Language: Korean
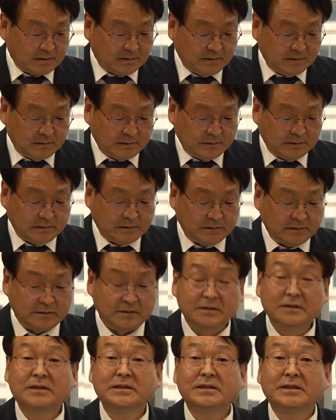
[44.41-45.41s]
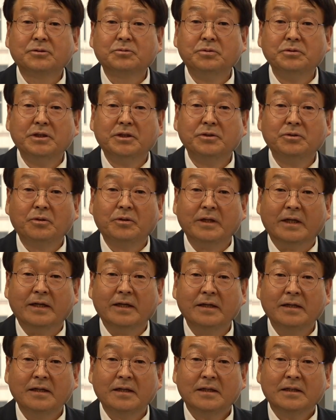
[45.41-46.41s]
그
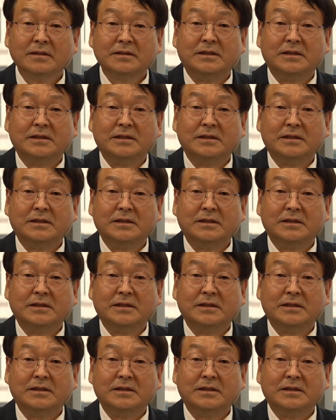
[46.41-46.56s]
79년도에